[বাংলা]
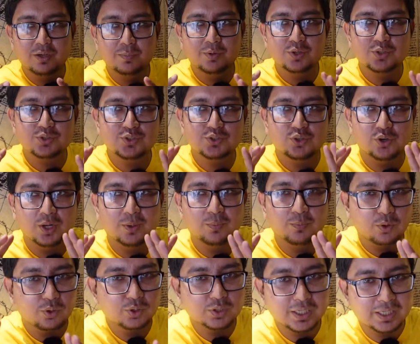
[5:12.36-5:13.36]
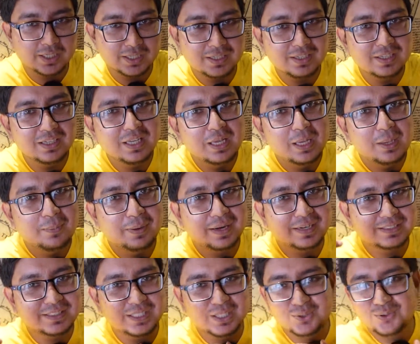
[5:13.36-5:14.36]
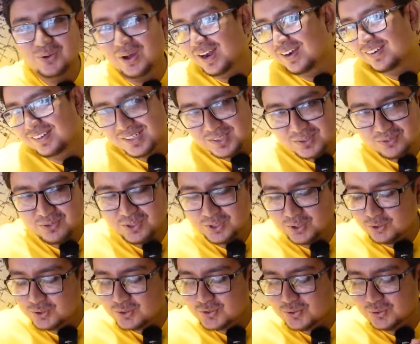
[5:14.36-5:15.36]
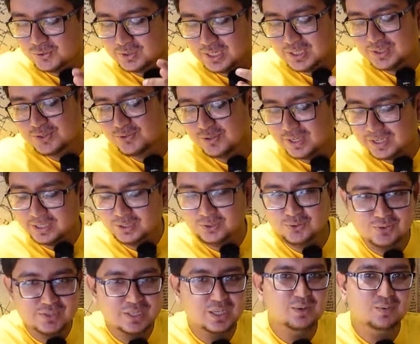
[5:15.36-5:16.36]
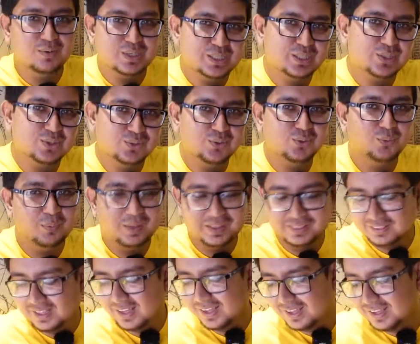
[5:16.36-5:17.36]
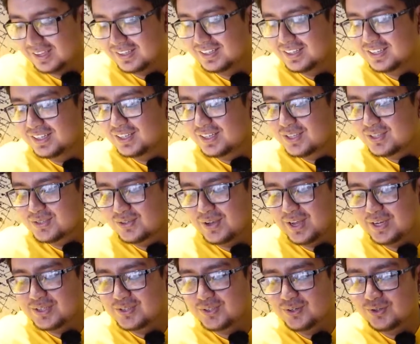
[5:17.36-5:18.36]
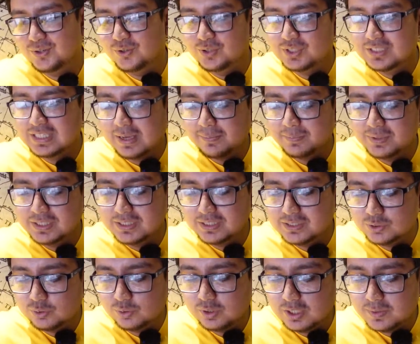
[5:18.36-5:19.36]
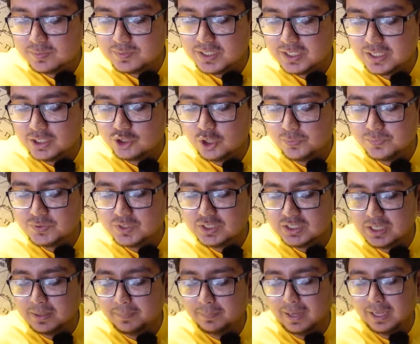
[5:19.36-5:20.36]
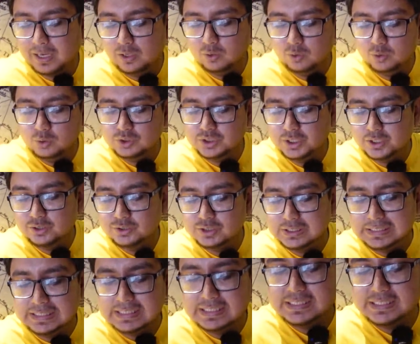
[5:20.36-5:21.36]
না বিকজ হচ্ছে অনেক বড় থাকে বাট যেহেতু হান্ড্রেড ভিডিও সো দ্যাটস ওয়াই একটু সেলিব্রেশন তো বানতা হ্যাঁ সো এর জন্য হচ্ছে আমি শুনলাম যেটা সবচেয়ে ভালো সেটা হচ্ছে দি